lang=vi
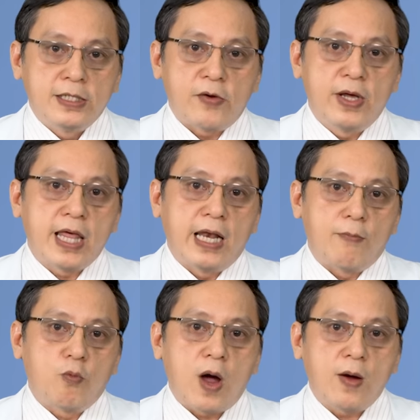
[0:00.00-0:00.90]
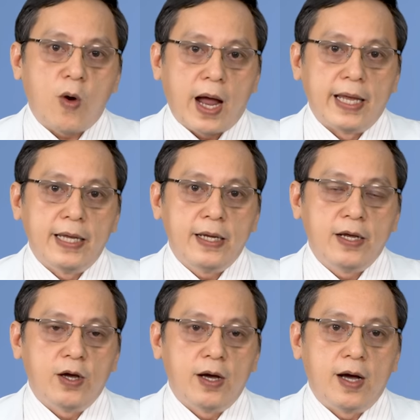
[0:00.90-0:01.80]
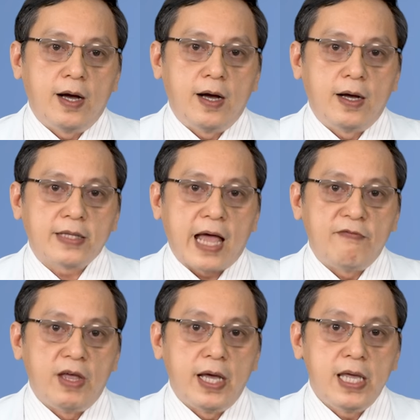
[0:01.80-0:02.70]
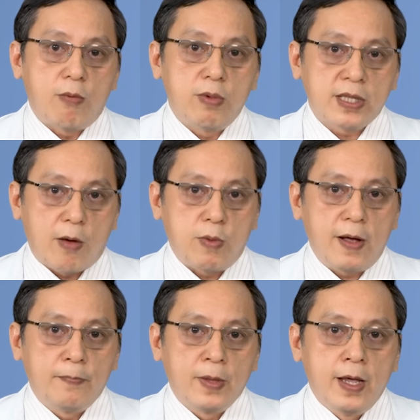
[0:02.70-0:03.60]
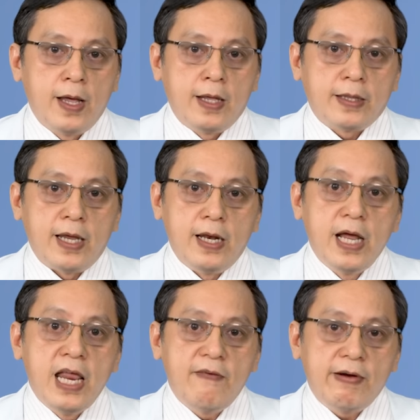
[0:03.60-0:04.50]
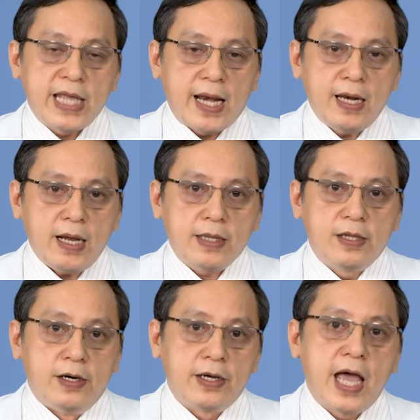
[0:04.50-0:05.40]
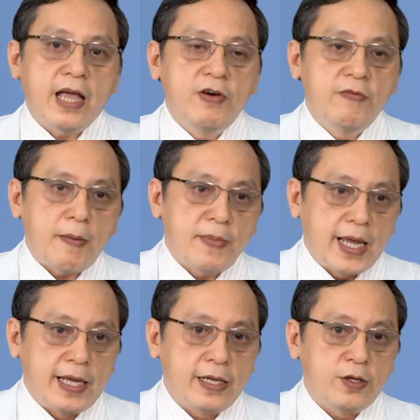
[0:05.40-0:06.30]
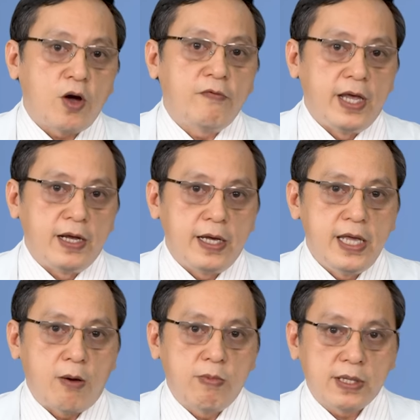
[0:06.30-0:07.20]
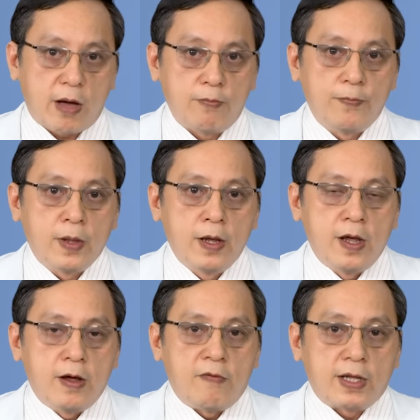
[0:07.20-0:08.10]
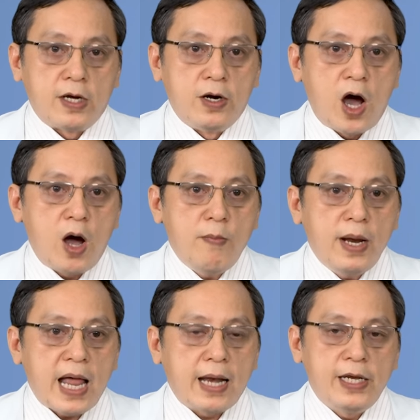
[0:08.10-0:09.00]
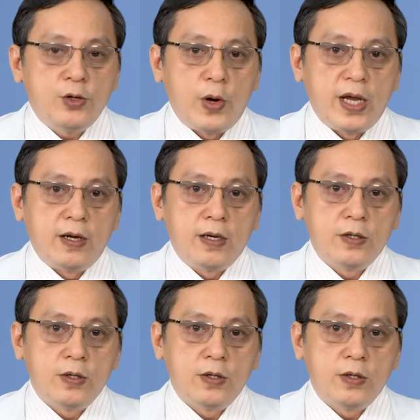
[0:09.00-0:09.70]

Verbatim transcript: sau khi thành lập khoa ngoại tại viện y học dân tộc á, thì Lưu Y Văn Chánh thừa kế cái phương pháp này cho viện y học dân tộc và từ đó mới là đi truyền